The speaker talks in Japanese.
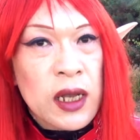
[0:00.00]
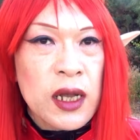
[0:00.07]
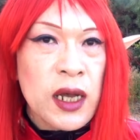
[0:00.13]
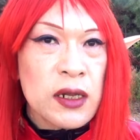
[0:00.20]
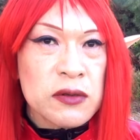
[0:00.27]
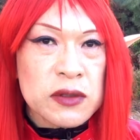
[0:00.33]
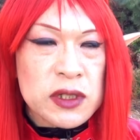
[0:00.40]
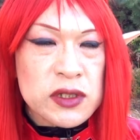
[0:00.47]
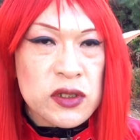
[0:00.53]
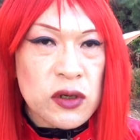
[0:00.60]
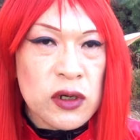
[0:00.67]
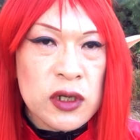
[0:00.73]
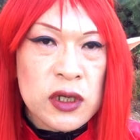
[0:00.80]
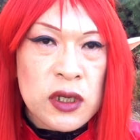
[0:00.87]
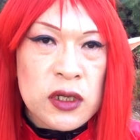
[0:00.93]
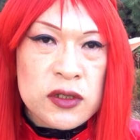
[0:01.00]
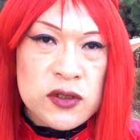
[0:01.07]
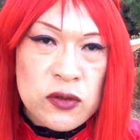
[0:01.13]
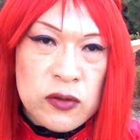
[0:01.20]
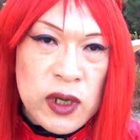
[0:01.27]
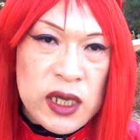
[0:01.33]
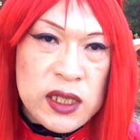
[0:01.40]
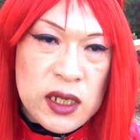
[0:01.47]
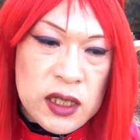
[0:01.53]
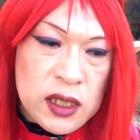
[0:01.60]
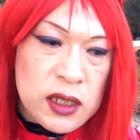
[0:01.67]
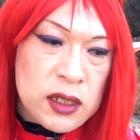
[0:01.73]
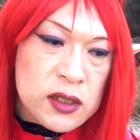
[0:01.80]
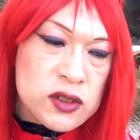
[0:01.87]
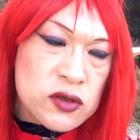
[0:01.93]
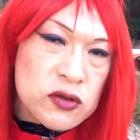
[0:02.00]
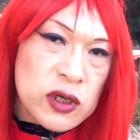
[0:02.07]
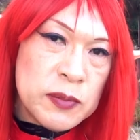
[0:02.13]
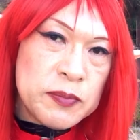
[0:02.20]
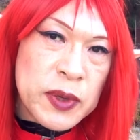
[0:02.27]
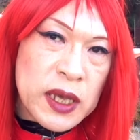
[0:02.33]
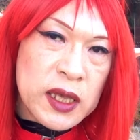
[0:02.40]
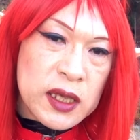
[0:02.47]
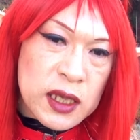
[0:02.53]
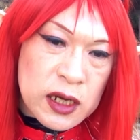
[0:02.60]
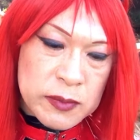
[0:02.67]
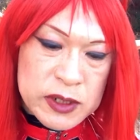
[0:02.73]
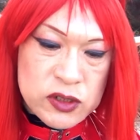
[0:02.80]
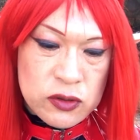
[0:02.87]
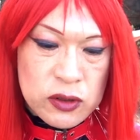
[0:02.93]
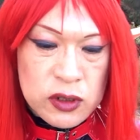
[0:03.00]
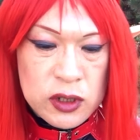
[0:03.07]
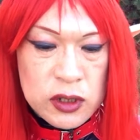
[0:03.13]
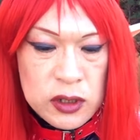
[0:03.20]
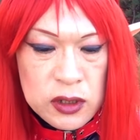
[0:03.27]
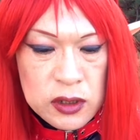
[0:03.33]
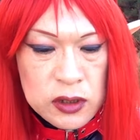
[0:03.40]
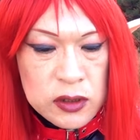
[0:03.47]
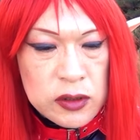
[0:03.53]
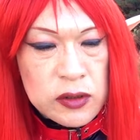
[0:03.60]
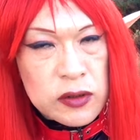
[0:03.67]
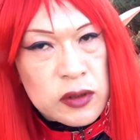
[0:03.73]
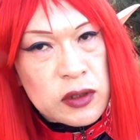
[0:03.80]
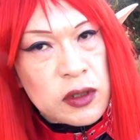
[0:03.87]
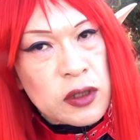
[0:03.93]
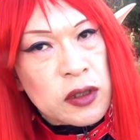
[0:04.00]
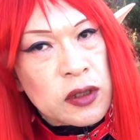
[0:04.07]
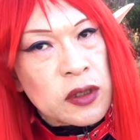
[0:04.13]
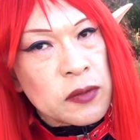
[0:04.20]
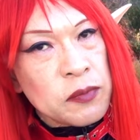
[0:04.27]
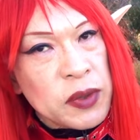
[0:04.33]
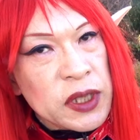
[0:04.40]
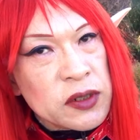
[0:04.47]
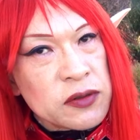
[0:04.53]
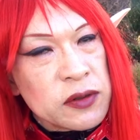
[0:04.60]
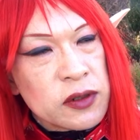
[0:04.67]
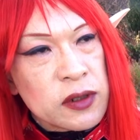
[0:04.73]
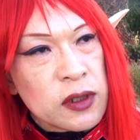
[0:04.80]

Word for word: かるんですよその間ねちょっと1杯やりましょうビール